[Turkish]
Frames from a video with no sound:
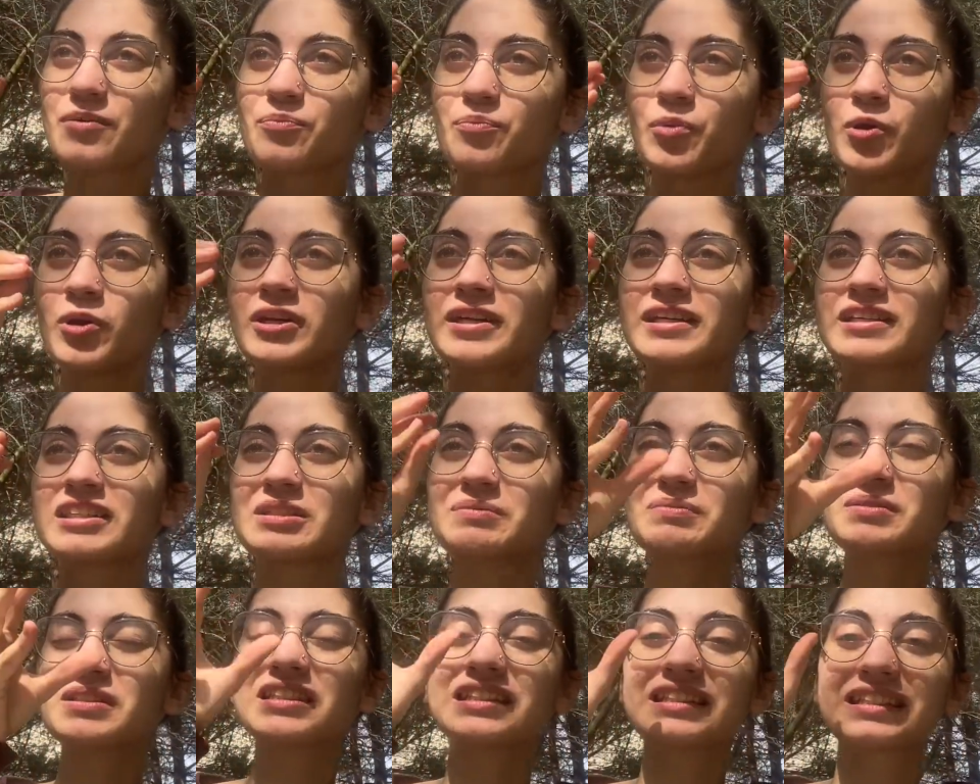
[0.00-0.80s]
böyle
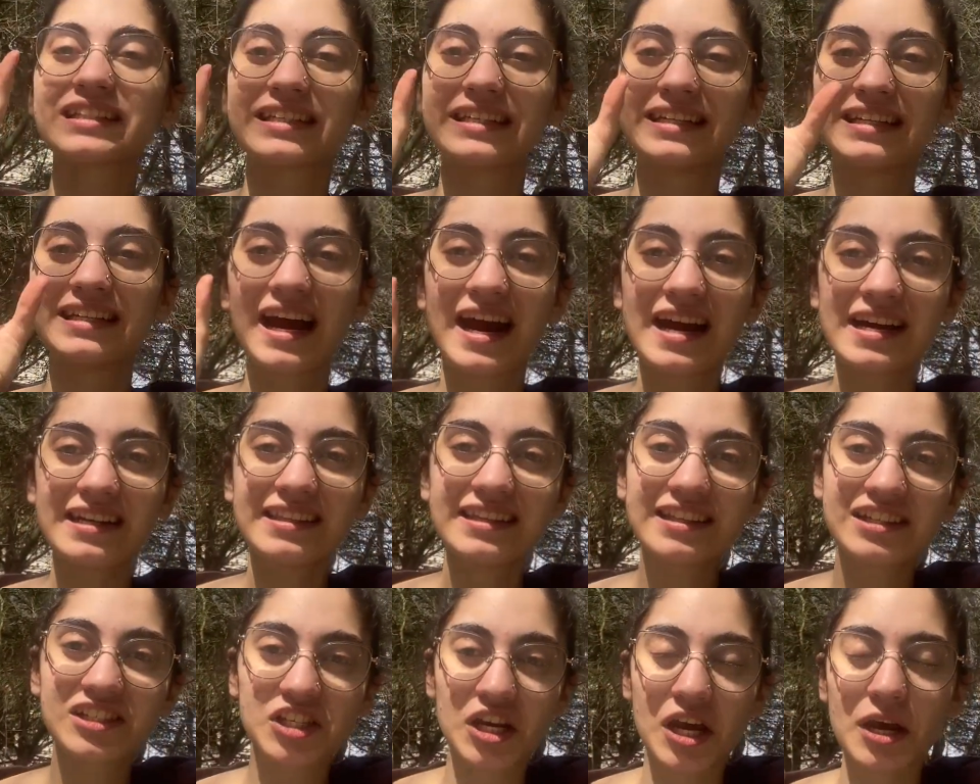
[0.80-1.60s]
kitabın
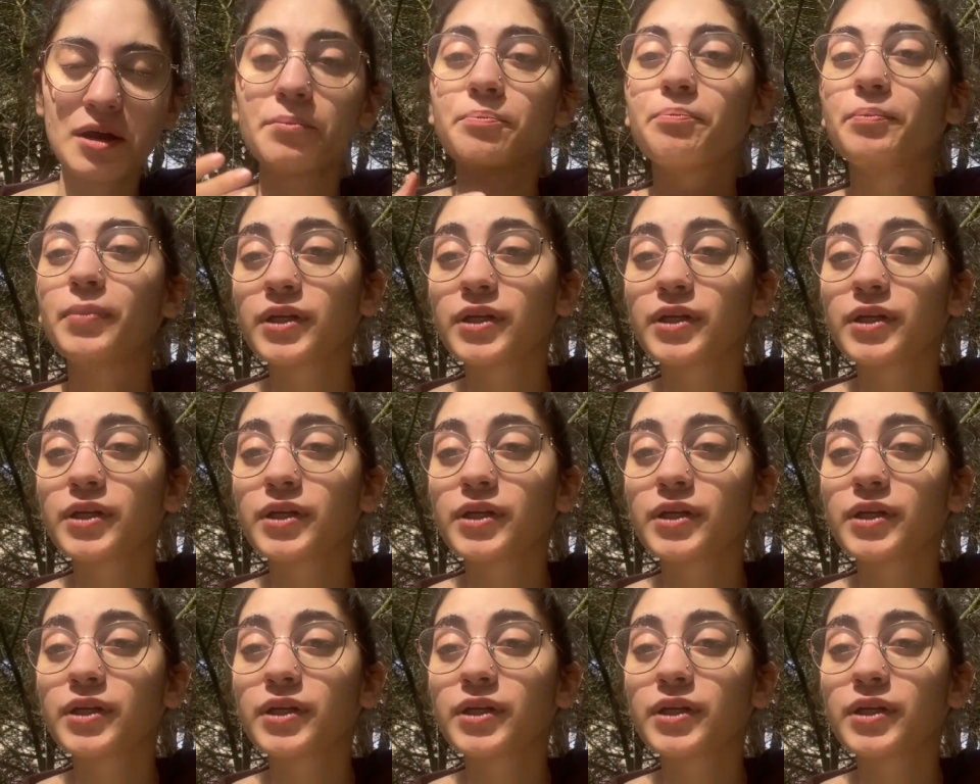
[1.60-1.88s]
ilerledikçe